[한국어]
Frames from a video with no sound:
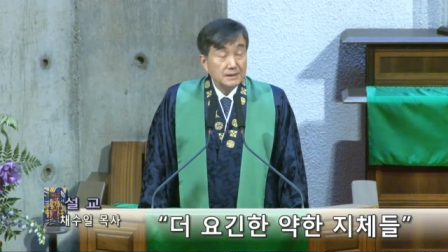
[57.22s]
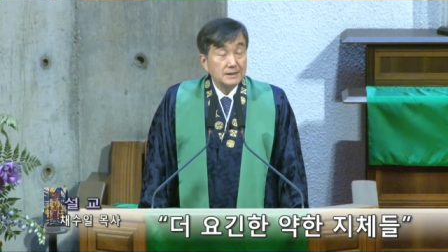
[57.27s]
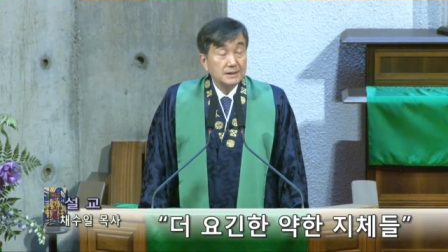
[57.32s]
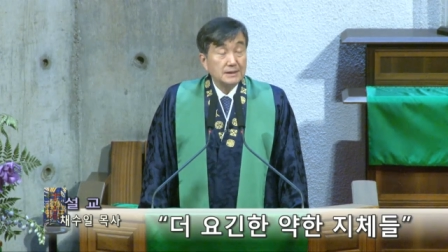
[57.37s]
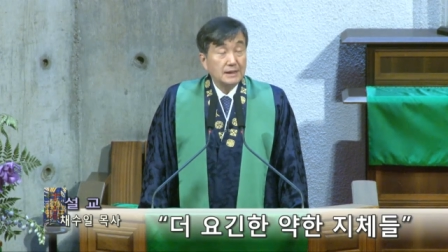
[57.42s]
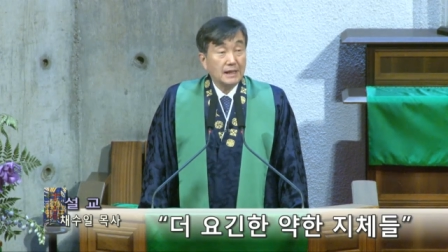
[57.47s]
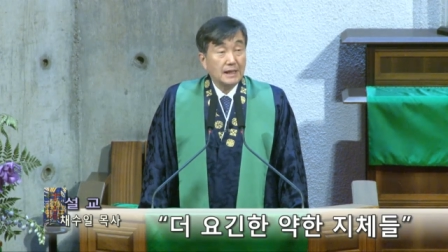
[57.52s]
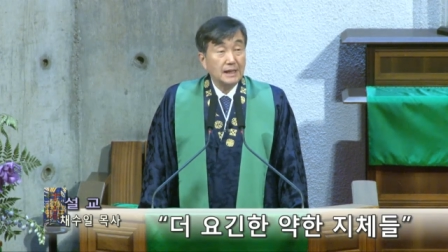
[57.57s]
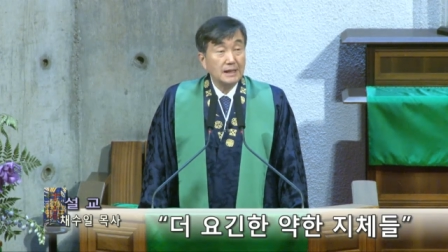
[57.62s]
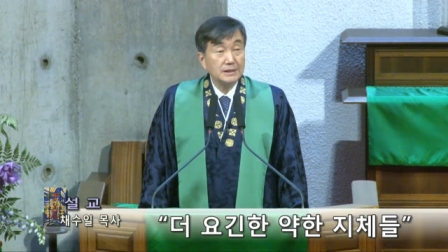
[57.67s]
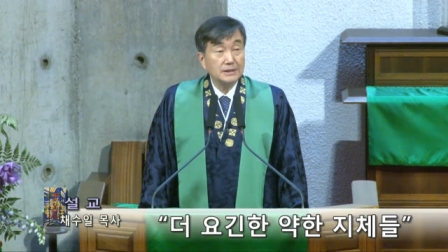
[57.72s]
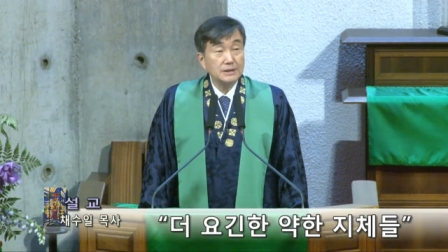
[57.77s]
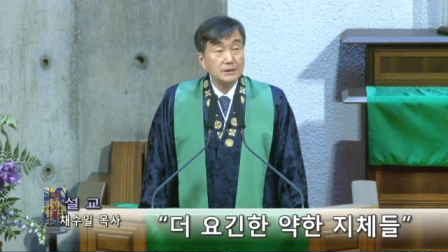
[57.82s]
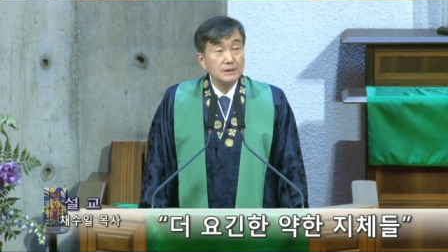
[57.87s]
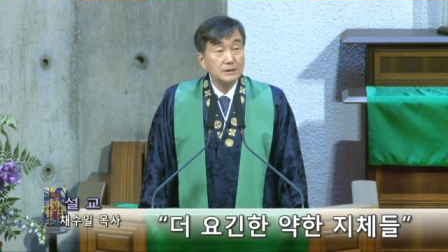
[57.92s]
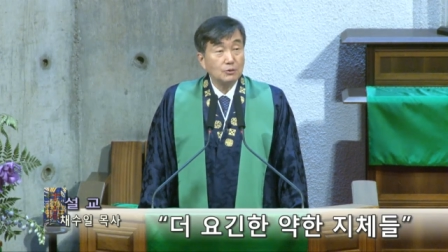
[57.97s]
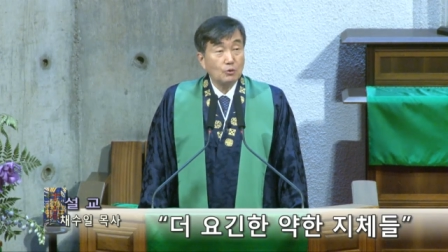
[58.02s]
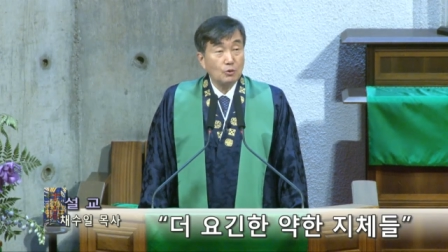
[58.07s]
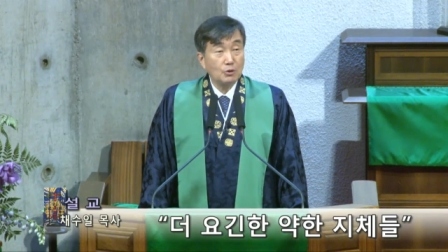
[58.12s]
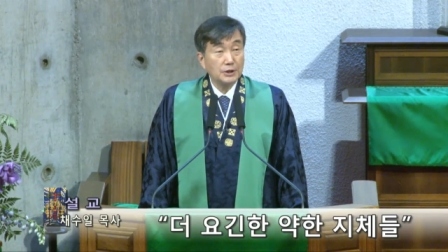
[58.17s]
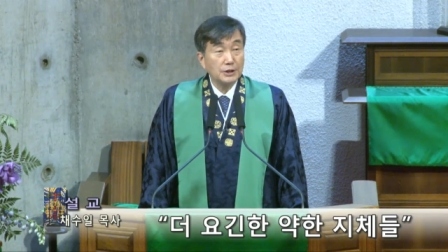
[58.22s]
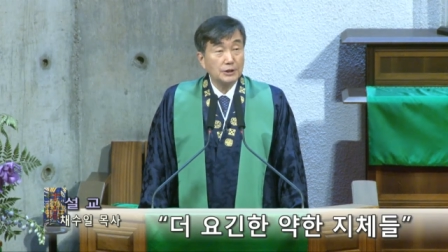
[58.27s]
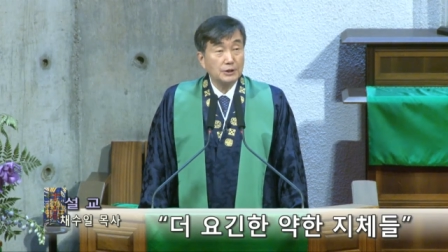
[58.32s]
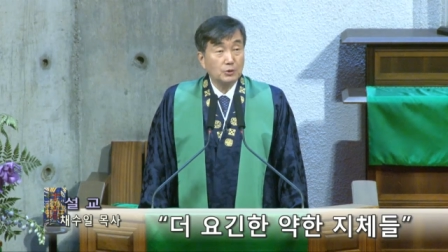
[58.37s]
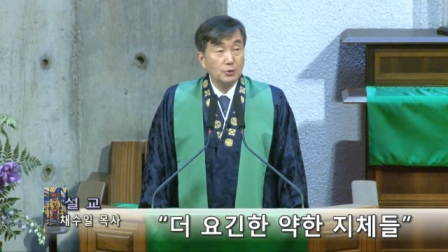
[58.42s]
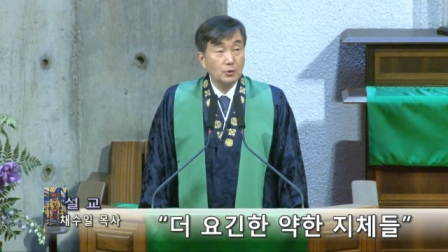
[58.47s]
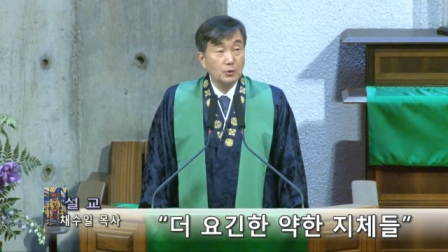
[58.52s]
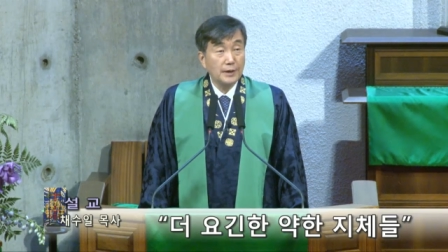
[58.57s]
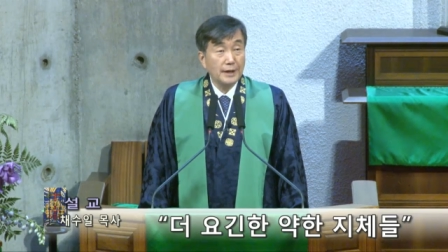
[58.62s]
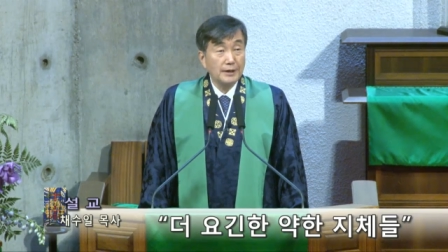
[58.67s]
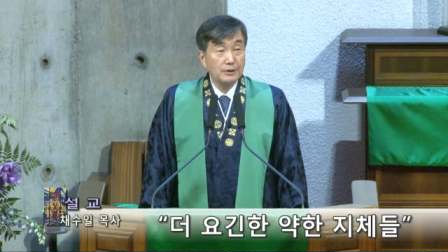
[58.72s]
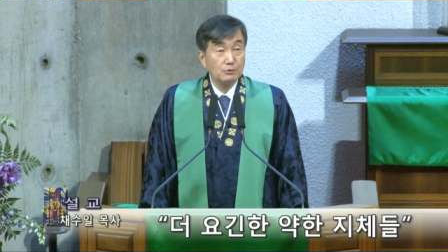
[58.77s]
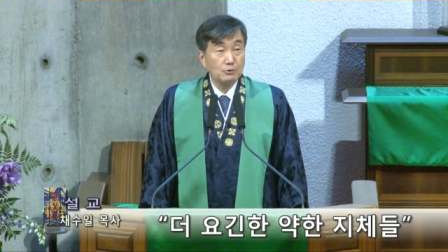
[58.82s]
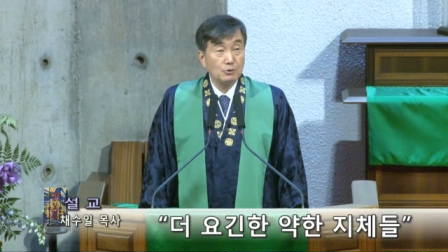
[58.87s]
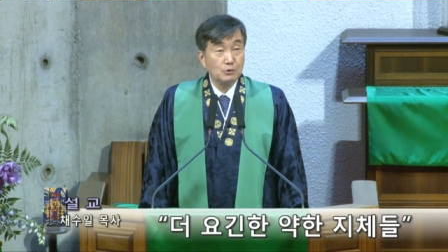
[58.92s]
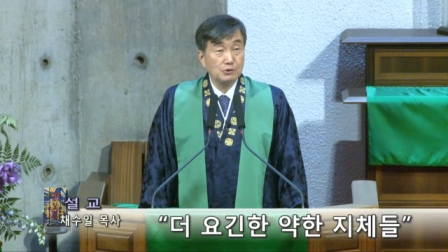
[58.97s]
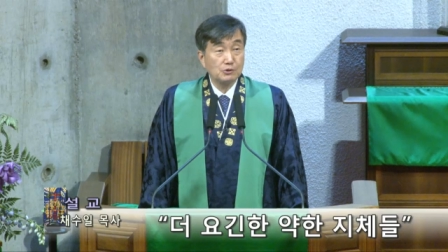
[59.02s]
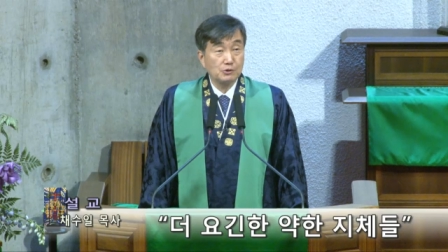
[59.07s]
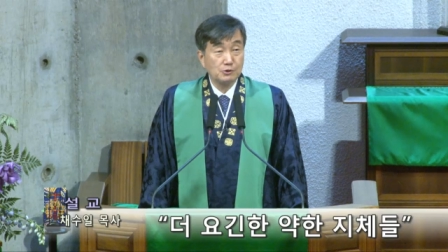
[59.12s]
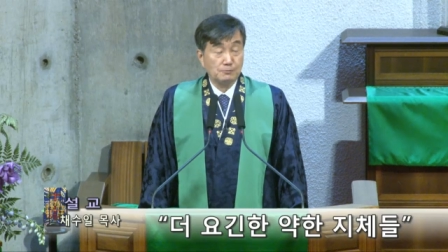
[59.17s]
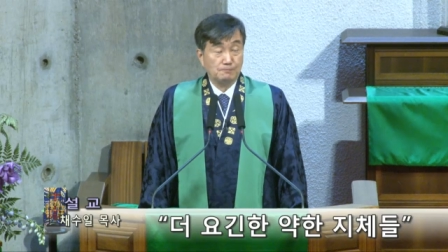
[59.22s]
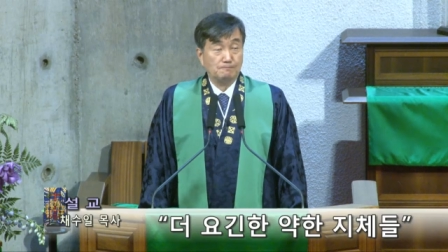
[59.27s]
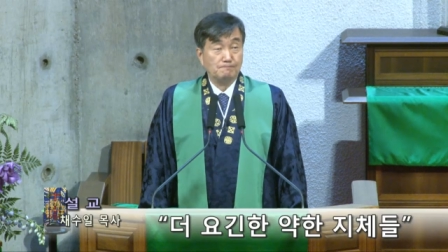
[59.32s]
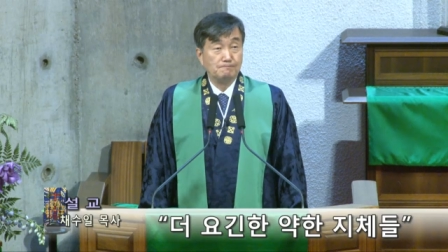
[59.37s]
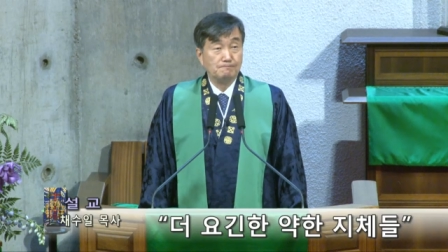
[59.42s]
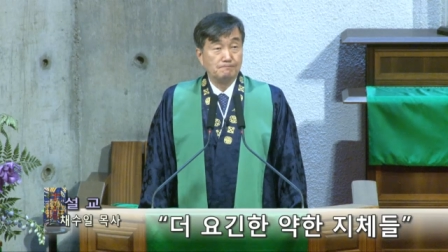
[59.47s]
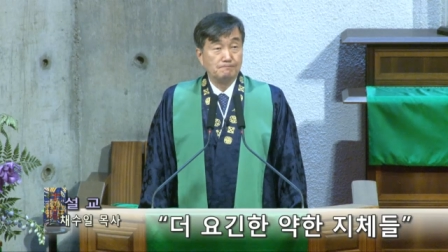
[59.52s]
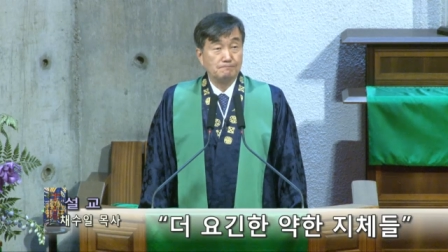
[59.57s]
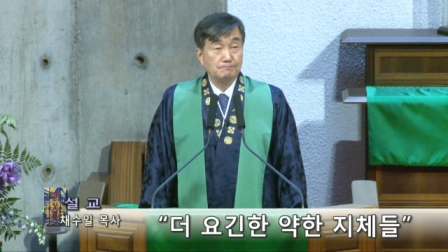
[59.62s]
데칼트는 코기토 에르고숨